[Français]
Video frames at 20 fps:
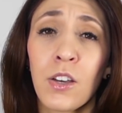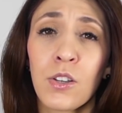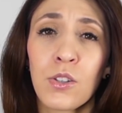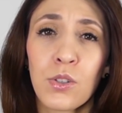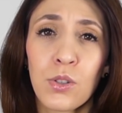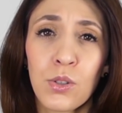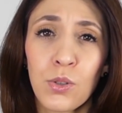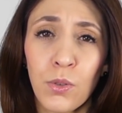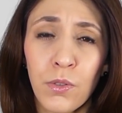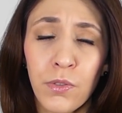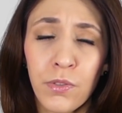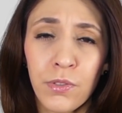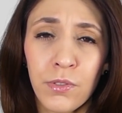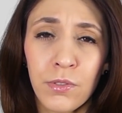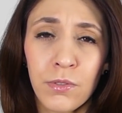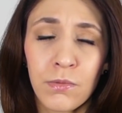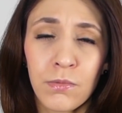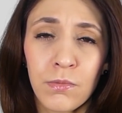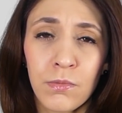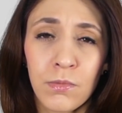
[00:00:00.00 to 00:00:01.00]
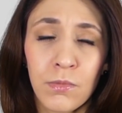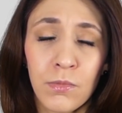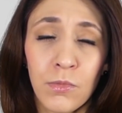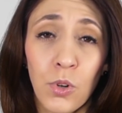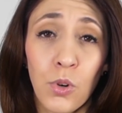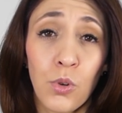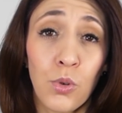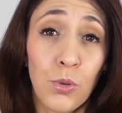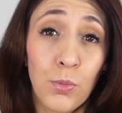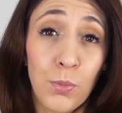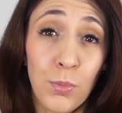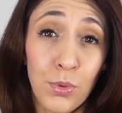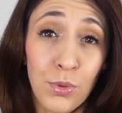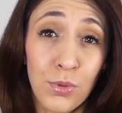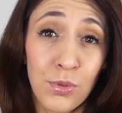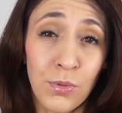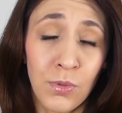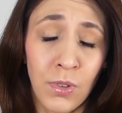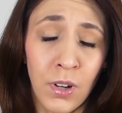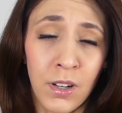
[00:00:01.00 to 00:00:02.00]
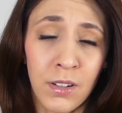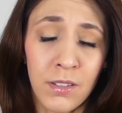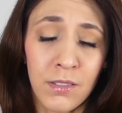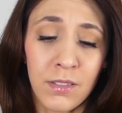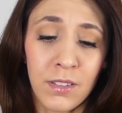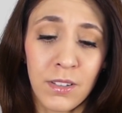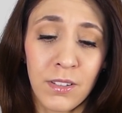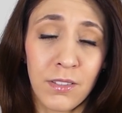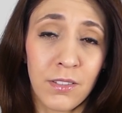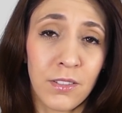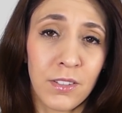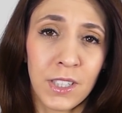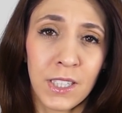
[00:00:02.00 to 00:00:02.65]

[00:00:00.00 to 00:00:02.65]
sauf le besoin euh,